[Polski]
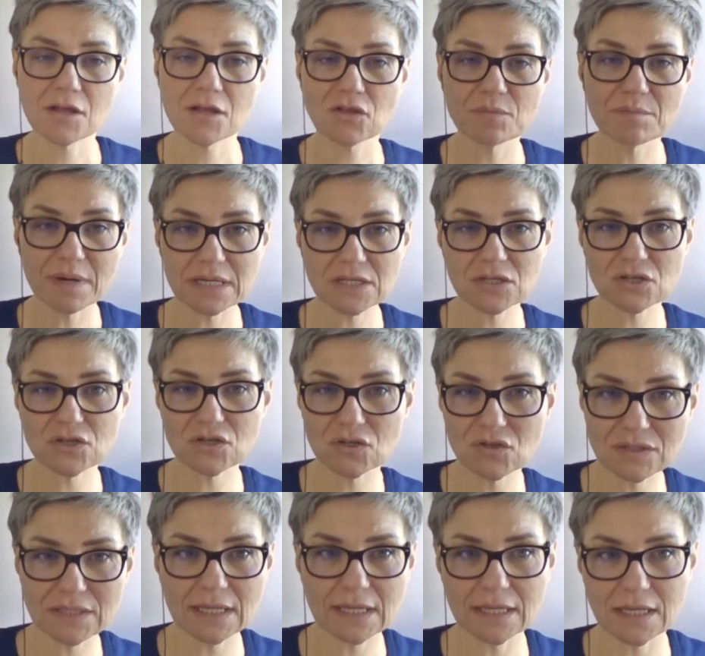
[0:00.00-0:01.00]
Tym bardziej, że
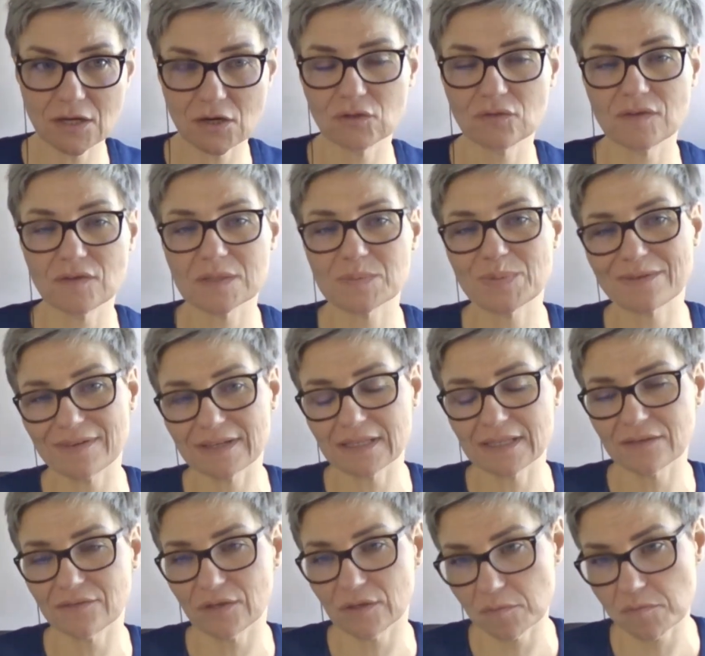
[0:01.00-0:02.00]
dostaję od Was
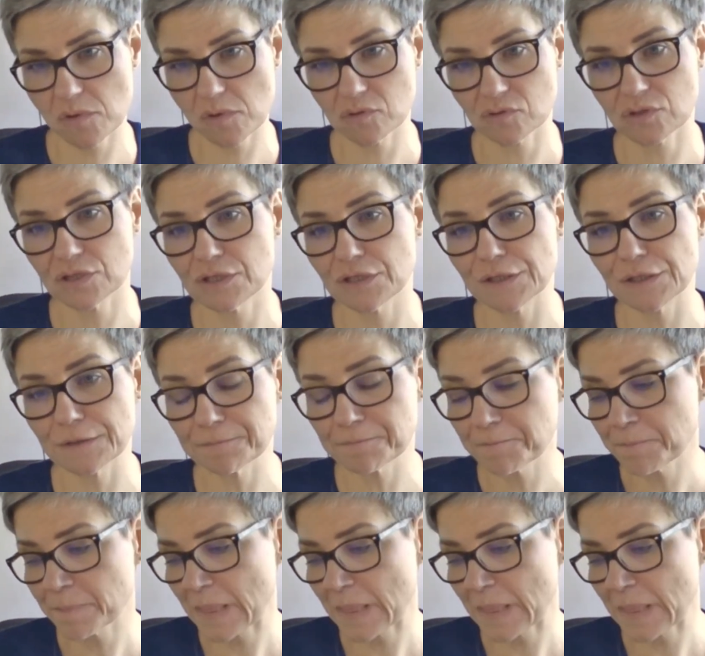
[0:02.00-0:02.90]
prywatne wiadomości,